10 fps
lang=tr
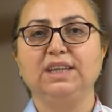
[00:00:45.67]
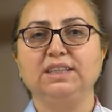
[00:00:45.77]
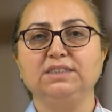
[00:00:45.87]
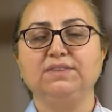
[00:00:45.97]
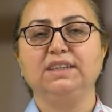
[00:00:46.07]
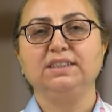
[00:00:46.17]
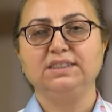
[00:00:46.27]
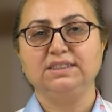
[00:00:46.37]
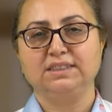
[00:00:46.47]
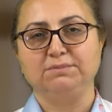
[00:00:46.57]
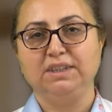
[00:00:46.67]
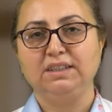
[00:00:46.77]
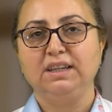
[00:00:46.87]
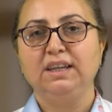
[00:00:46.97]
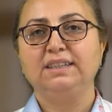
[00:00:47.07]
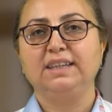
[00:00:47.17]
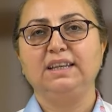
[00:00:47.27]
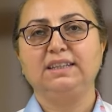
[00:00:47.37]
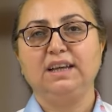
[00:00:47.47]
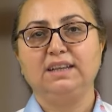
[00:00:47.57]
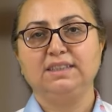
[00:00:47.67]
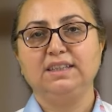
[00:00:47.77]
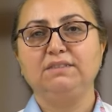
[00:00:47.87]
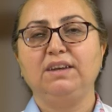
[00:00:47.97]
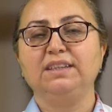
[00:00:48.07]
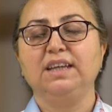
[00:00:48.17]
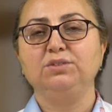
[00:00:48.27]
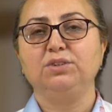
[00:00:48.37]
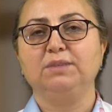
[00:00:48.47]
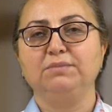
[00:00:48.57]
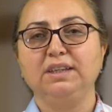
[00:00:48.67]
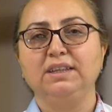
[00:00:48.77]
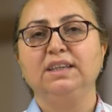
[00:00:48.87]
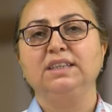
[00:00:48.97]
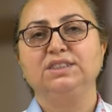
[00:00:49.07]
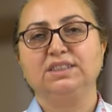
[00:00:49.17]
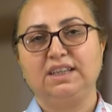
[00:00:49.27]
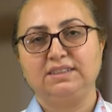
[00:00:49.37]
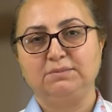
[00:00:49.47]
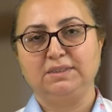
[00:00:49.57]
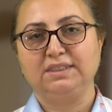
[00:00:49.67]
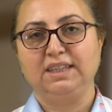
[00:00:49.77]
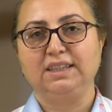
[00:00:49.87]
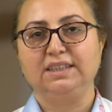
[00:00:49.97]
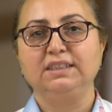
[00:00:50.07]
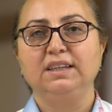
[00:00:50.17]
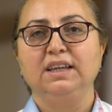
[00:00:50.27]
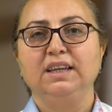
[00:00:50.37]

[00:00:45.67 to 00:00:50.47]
delici ve yapıcı cisimler tehlike arz eder ve erken dönemde çıkartılması gerekir.